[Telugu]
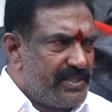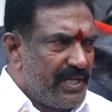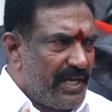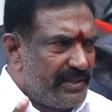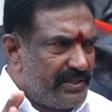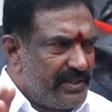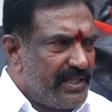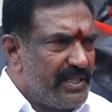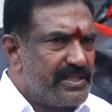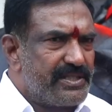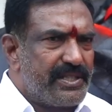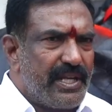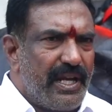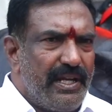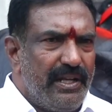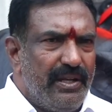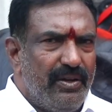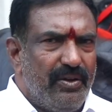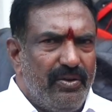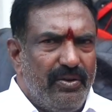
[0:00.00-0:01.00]
జాతీయ
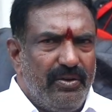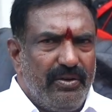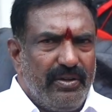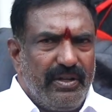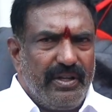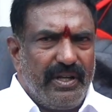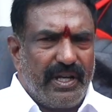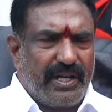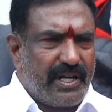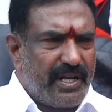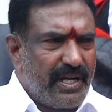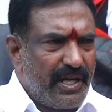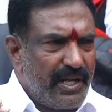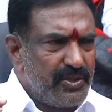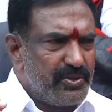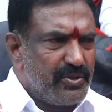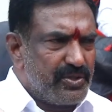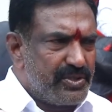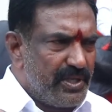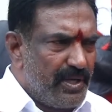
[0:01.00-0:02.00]
స్థాయిలో ఎక్కడ
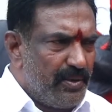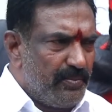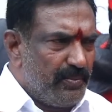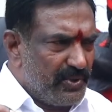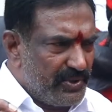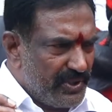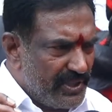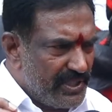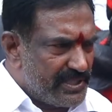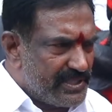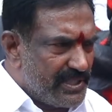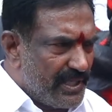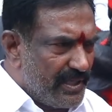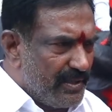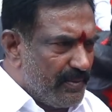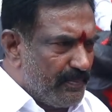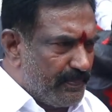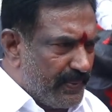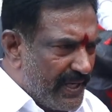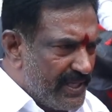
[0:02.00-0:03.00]
చూసినా మొదటి
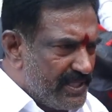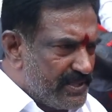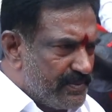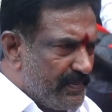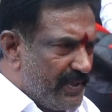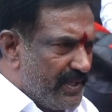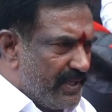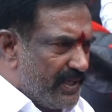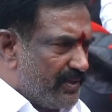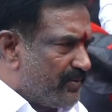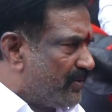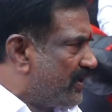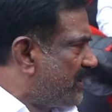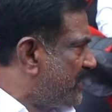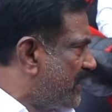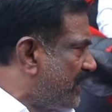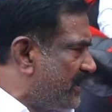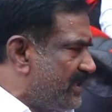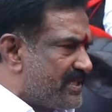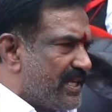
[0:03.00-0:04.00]
స్థానం ప్రైజ్ మనీ కూడా
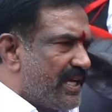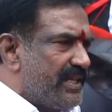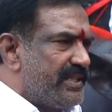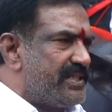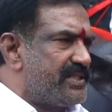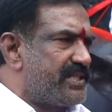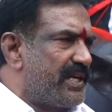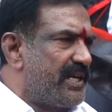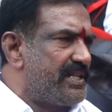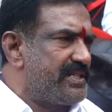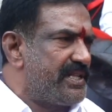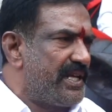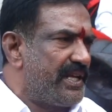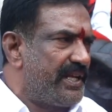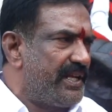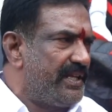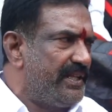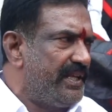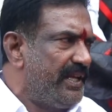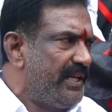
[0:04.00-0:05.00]
దాన్ని సాధించడం
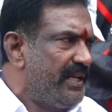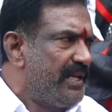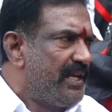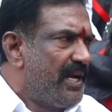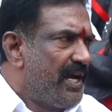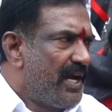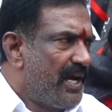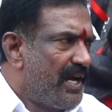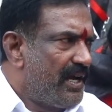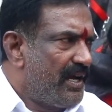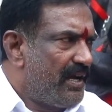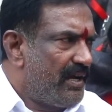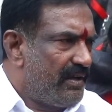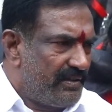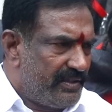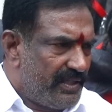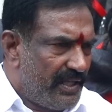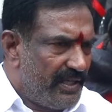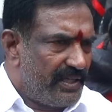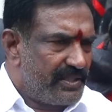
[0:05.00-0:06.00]
జరిగింది
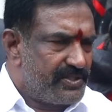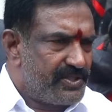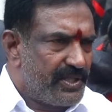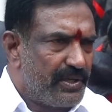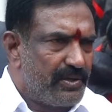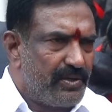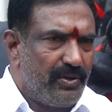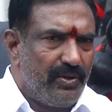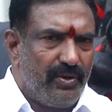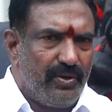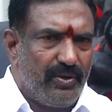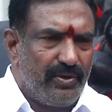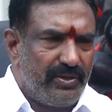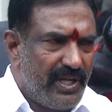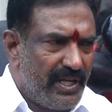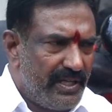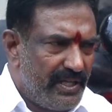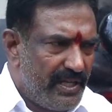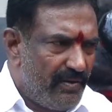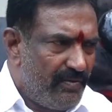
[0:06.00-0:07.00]
దానికి చెక్కులు
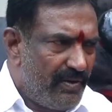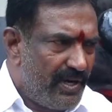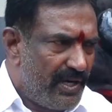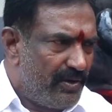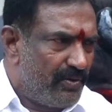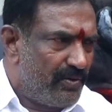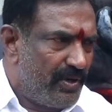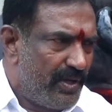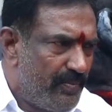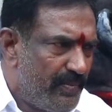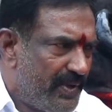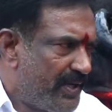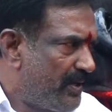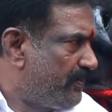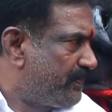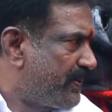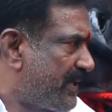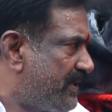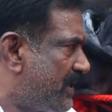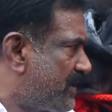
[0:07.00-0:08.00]
దాని అవార్డు కూడా మనం
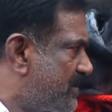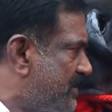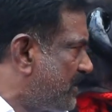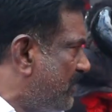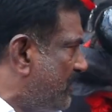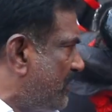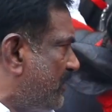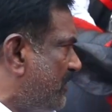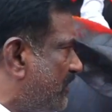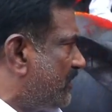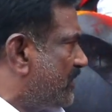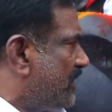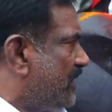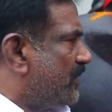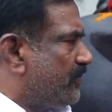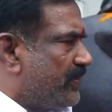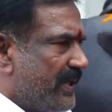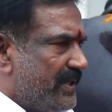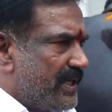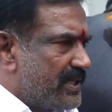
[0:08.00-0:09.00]
ప్రదర్శనలో
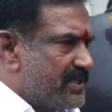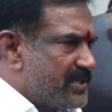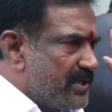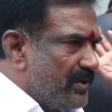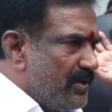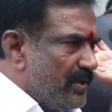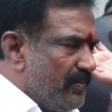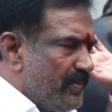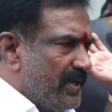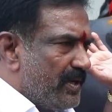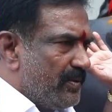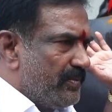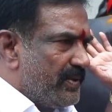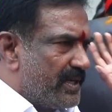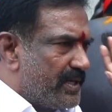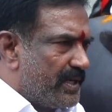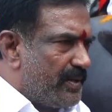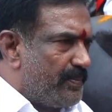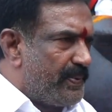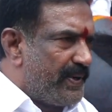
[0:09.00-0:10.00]
ప్రదర్శనలో మనం
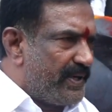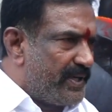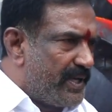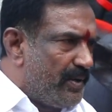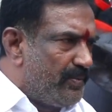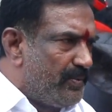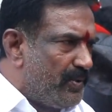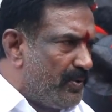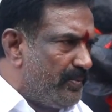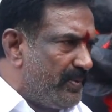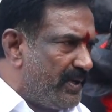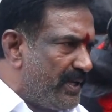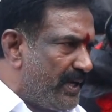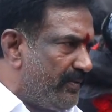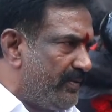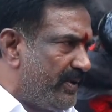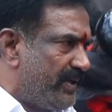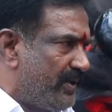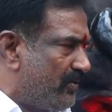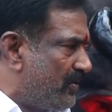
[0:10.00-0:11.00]
ఇక్కడ పెట్టాము మీరు
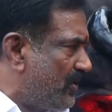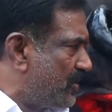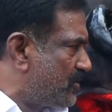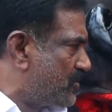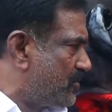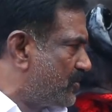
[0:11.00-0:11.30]
అవన్నీ కూడా